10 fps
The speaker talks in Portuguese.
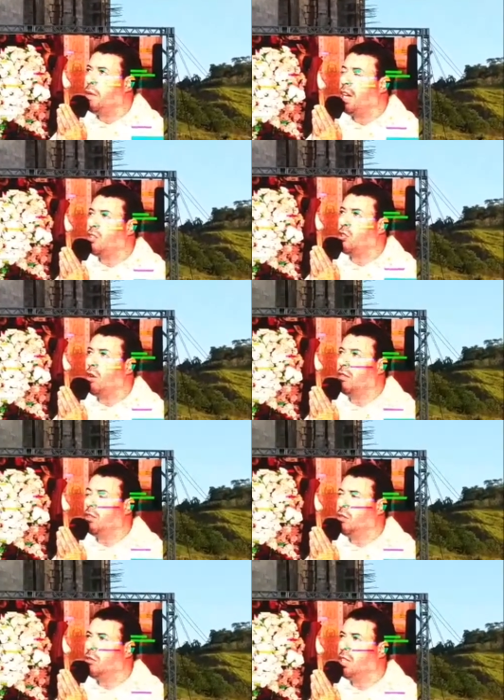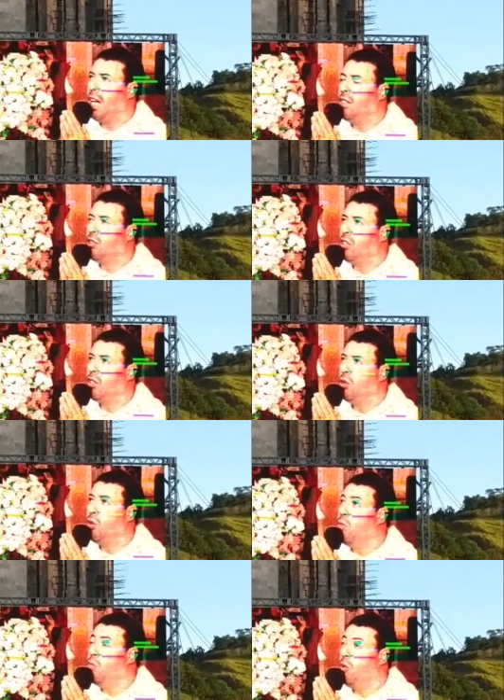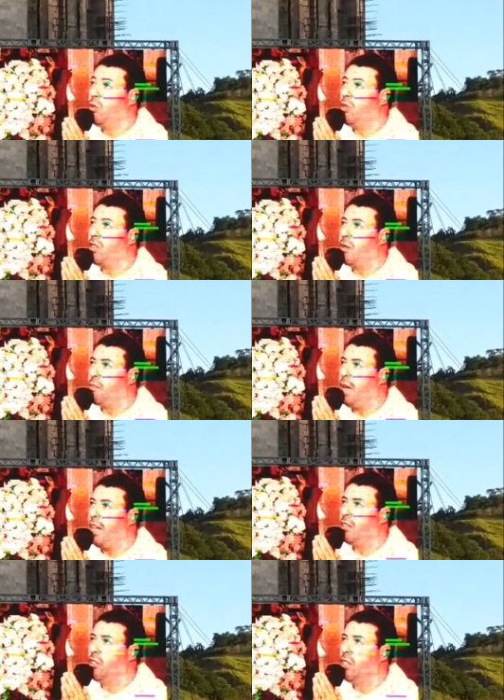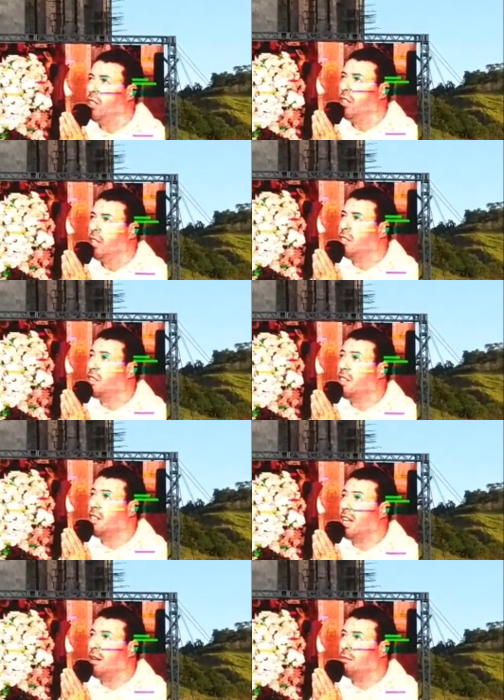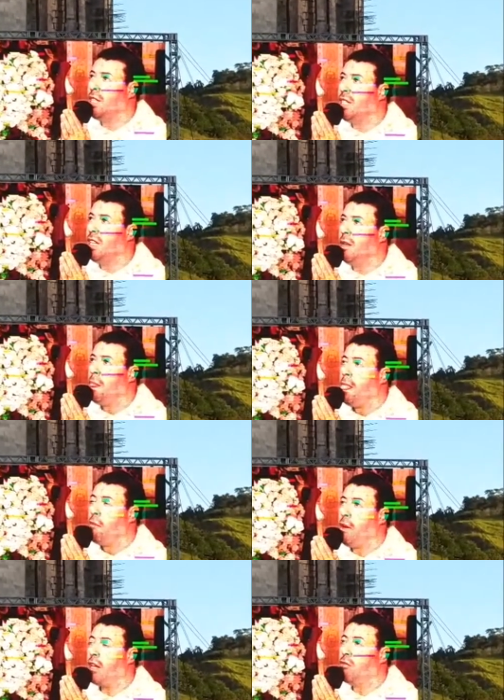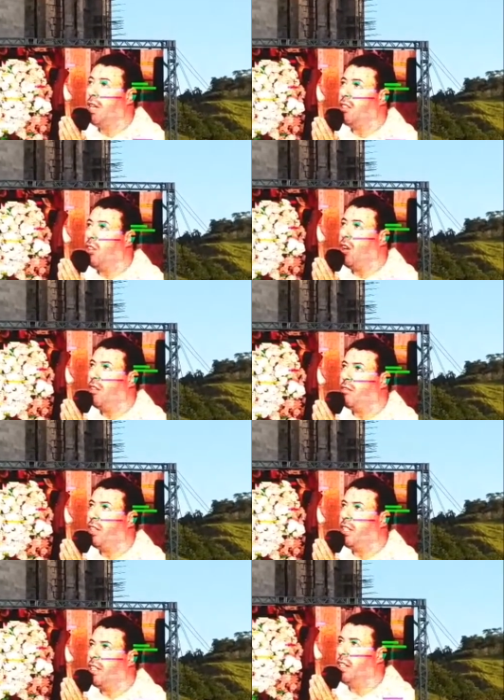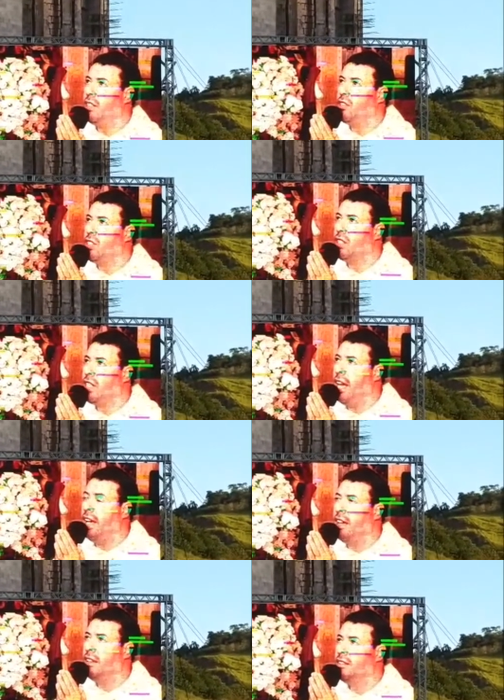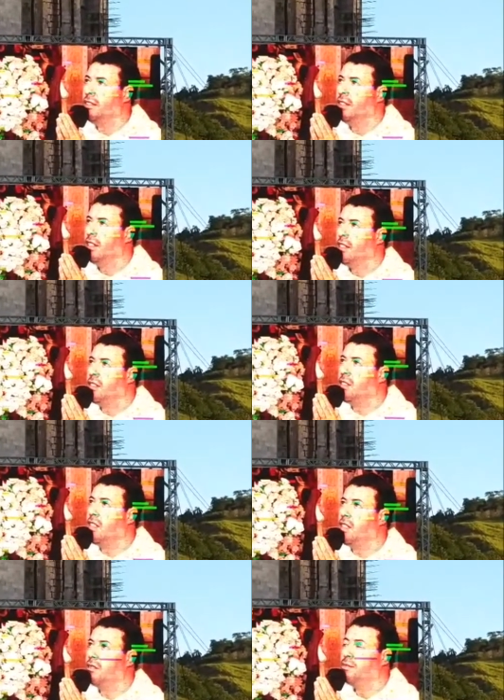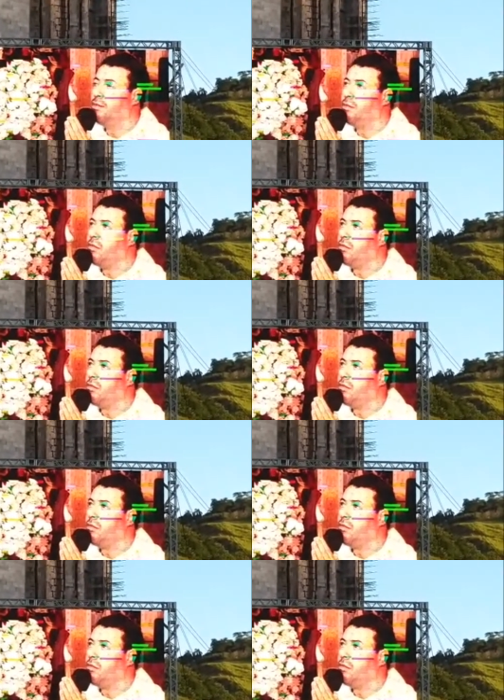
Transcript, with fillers: pela sua vontade, o mundo se perde e se encaminha para uma nova e grande guerra. Sim,